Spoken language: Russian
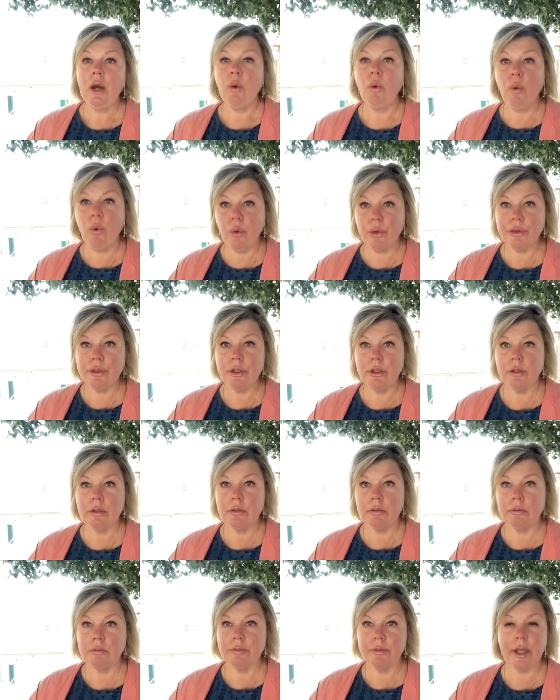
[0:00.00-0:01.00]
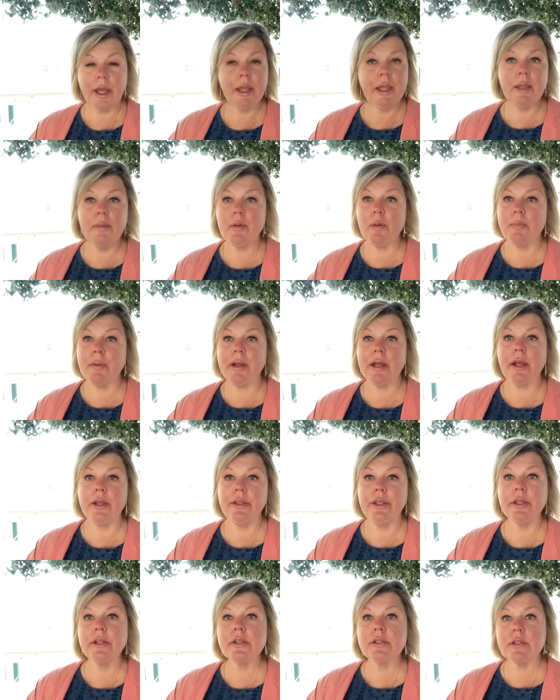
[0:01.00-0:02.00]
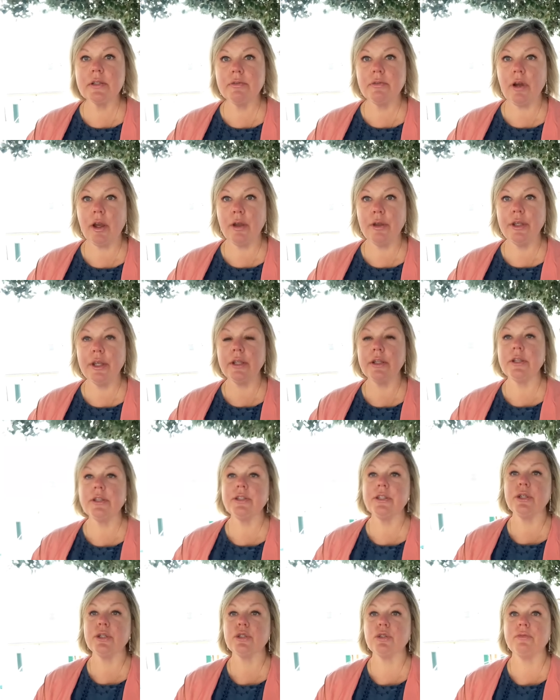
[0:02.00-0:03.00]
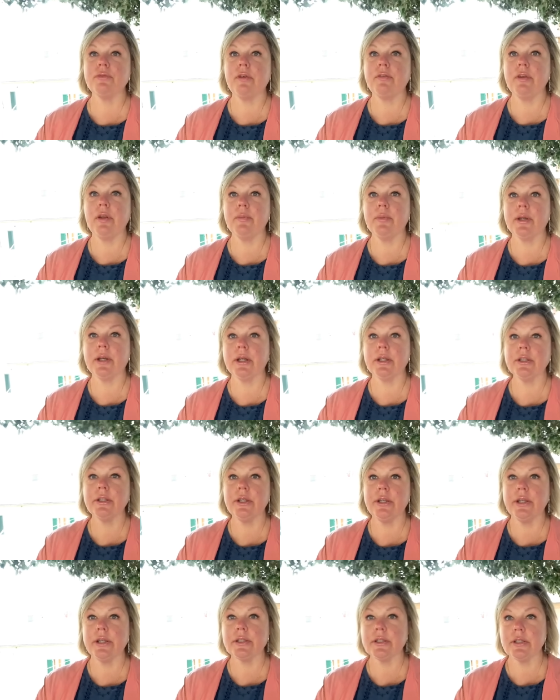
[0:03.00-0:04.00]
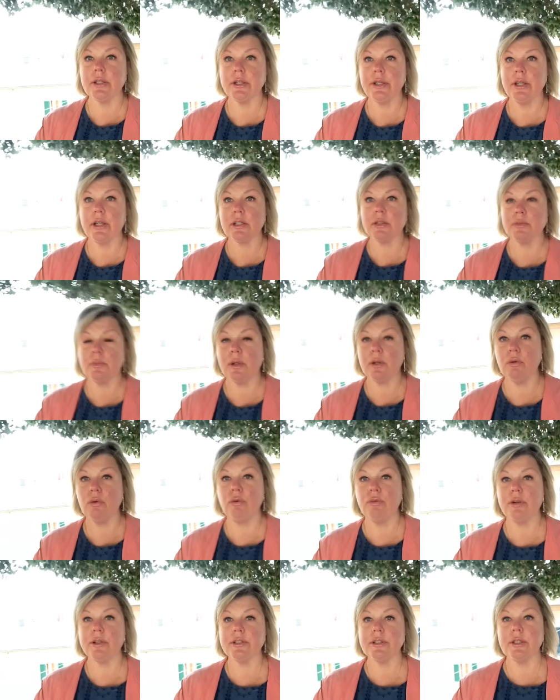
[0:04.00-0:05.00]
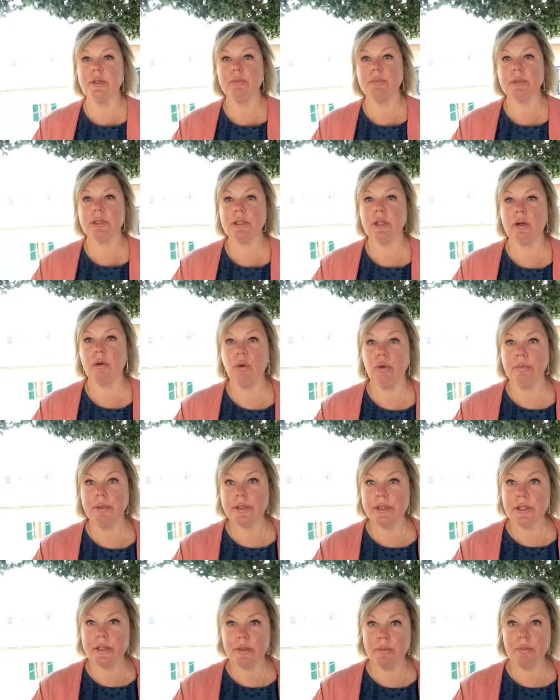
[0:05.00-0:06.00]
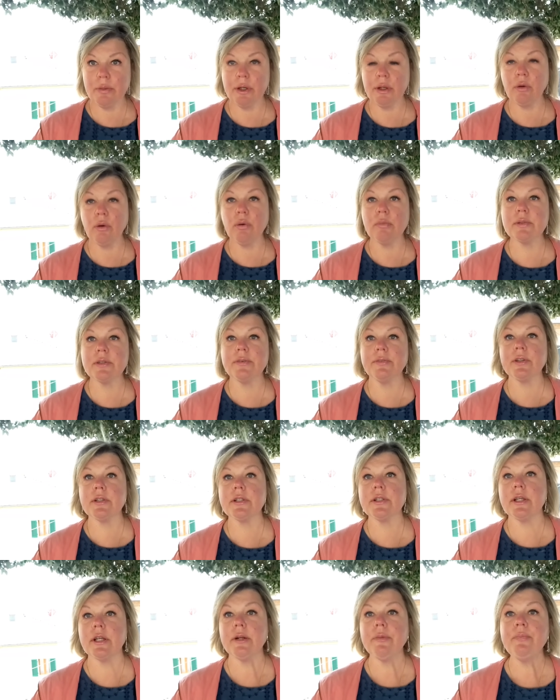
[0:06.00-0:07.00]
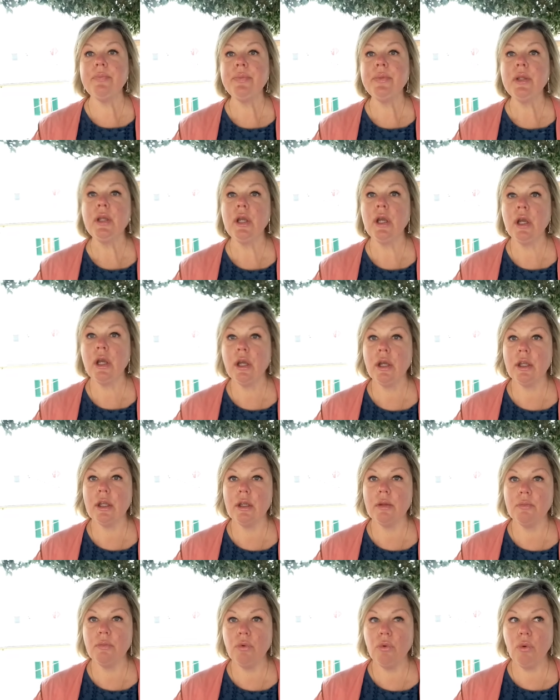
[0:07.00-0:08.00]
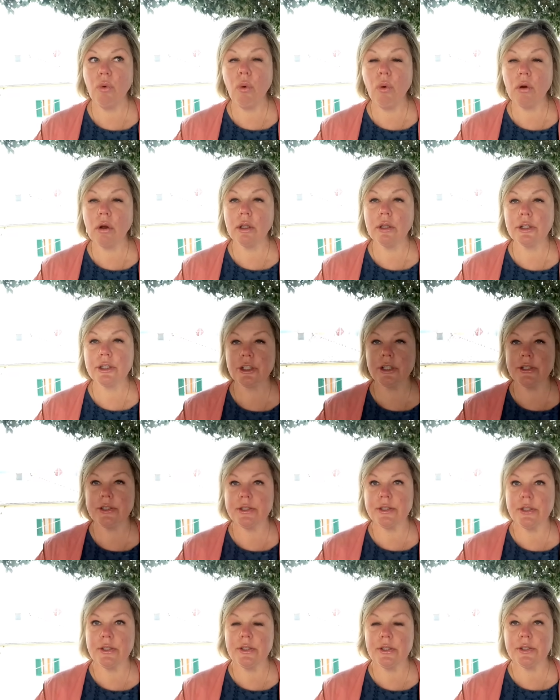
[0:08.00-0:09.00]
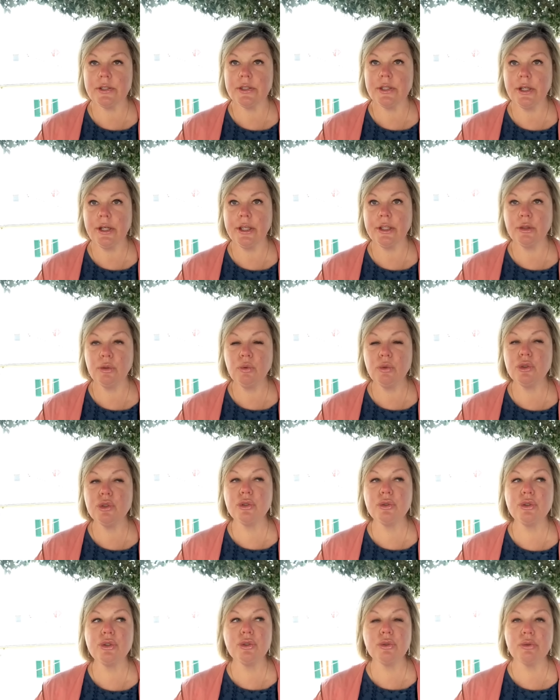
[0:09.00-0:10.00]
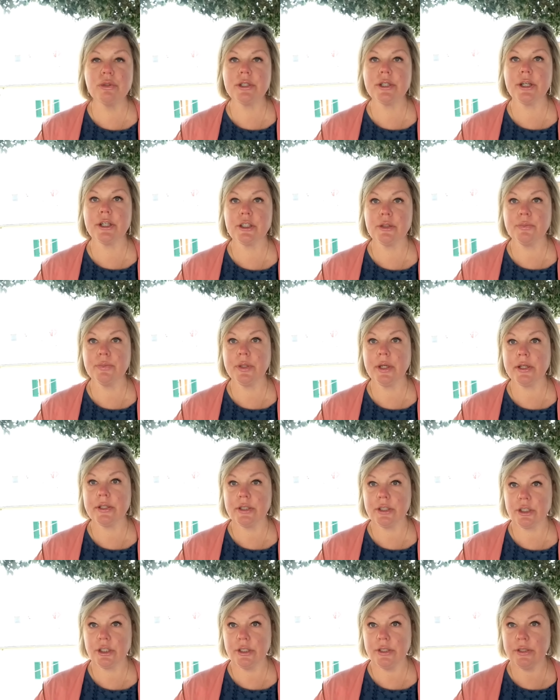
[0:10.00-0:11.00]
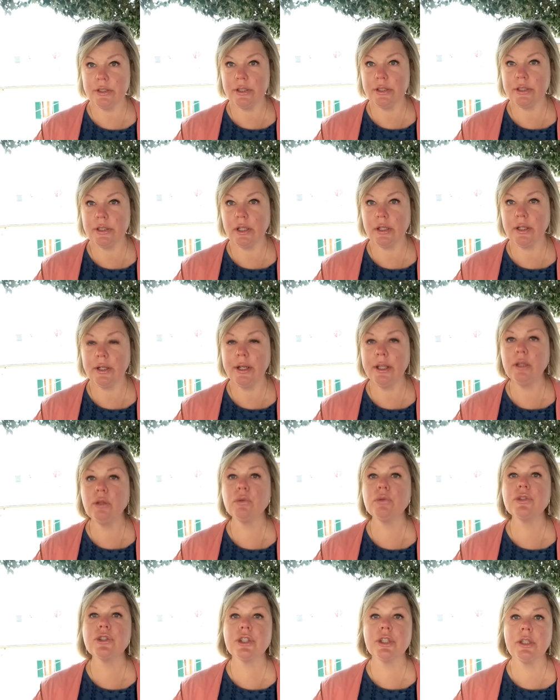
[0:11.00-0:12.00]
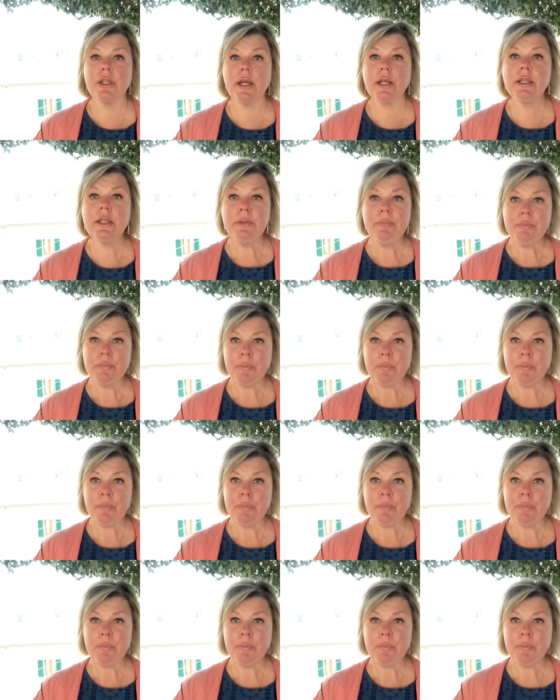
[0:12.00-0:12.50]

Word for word: Он, я имя пока не называю, я надеюсь, что во время конгресса я смогу вас с ним познакомить, с этим моряком, с офицером. Ему около 60 лет, ну чуть-чуть, скажем так, за 60 лет, он женат,